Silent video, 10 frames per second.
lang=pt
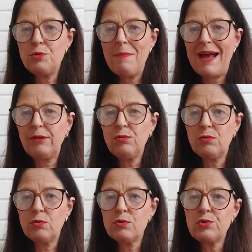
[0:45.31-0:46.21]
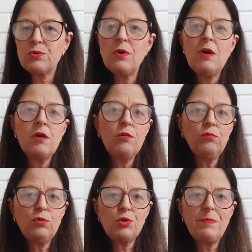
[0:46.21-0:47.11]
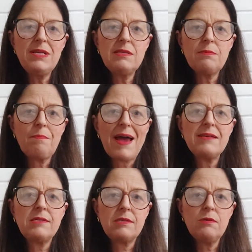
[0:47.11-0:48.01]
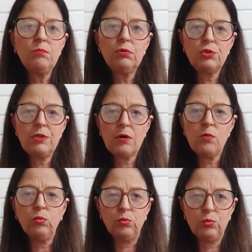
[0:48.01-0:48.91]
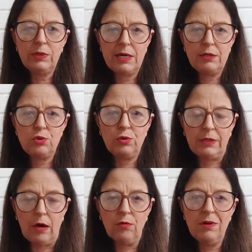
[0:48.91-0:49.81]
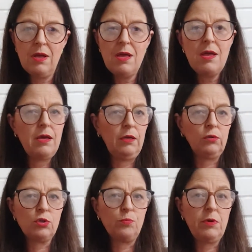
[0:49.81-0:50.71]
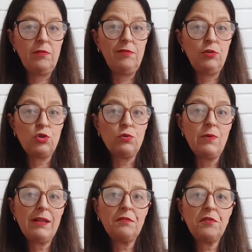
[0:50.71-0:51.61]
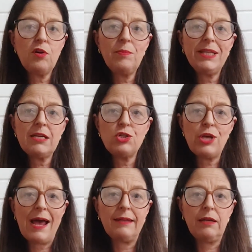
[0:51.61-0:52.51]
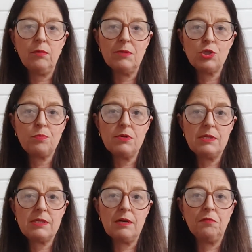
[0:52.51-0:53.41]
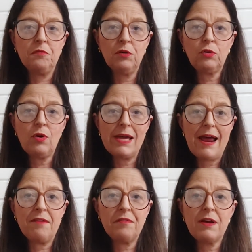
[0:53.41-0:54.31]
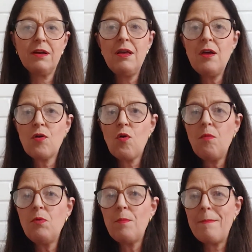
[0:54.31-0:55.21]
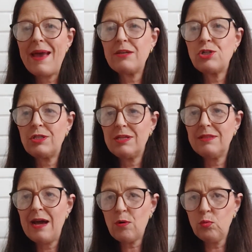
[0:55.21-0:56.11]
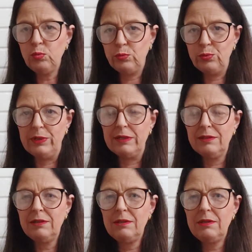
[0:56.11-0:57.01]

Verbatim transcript: de Mato Grosso e um dos principais símbolos da cultura regional. Em 2021, ela foi homenageada em uma exposição fotográfica como mestre da cultura.